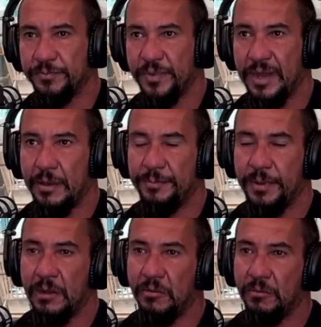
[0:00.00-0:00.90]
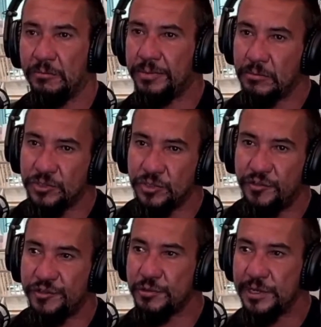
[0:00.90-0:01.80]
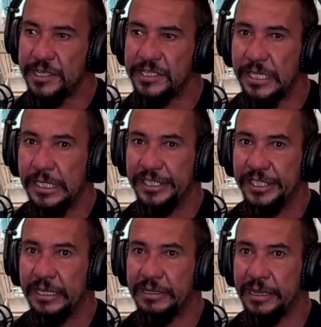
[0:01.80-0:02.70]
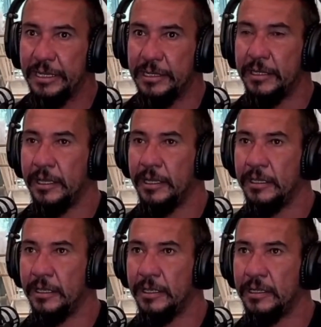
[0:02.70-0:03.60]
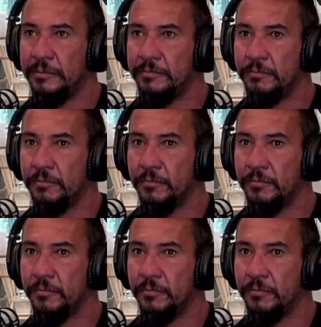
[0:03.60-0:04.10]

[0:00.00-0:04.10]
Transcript: para um, pra um jovem adolescente, ele, ele, ele, ele